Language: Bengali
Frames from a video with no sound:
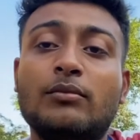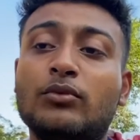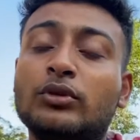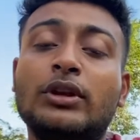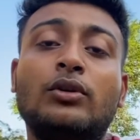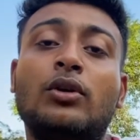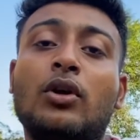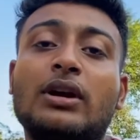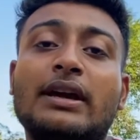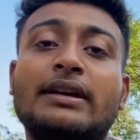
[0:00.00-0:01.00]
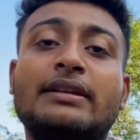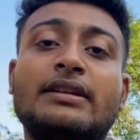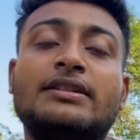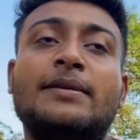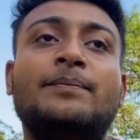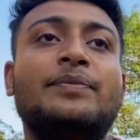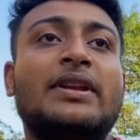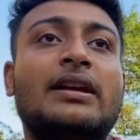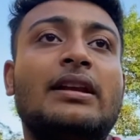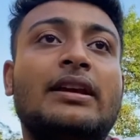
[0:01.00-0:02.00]
ওতে ও লক লাগিয়ে দিয়েছে
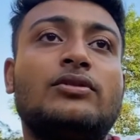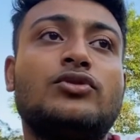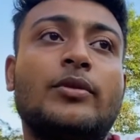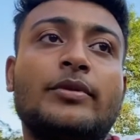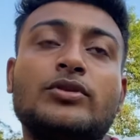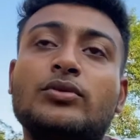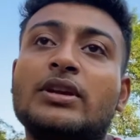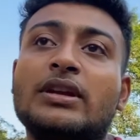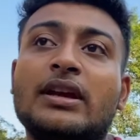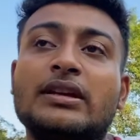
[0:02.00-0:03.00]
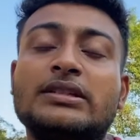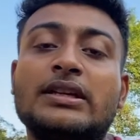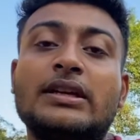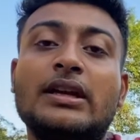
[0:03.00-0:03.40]
লাইক সব কিছু উড়িয়ে নিয়ে গেছে